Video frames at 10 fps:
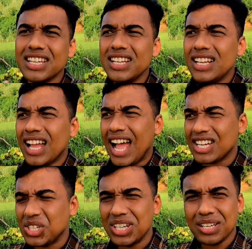যে
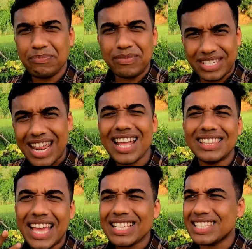আসলে যারা
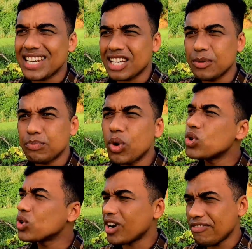দেখছেন আর কি
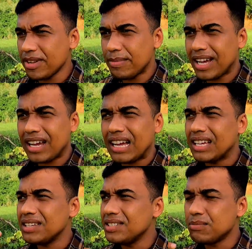পর্নোগ্রাফি বা
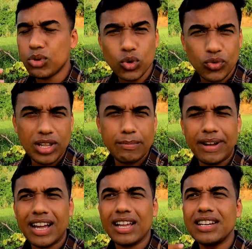যে ব্লু ফিল্ম
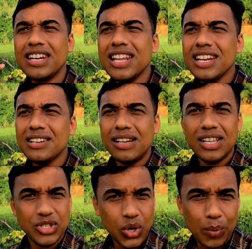বা নীল
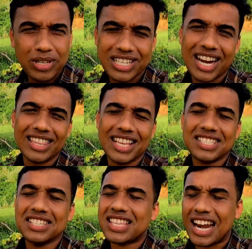ছবি যারা
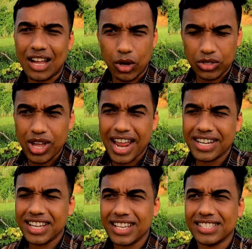দেখছেন তারা হয়তো
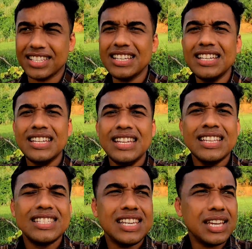আইডিয়া আছে
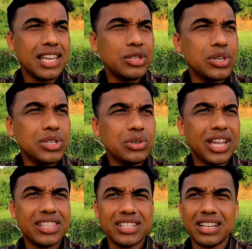যে কিছু কিছু
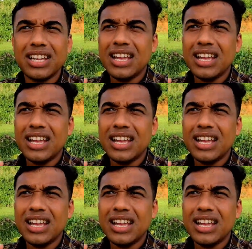ক্ষেত্রে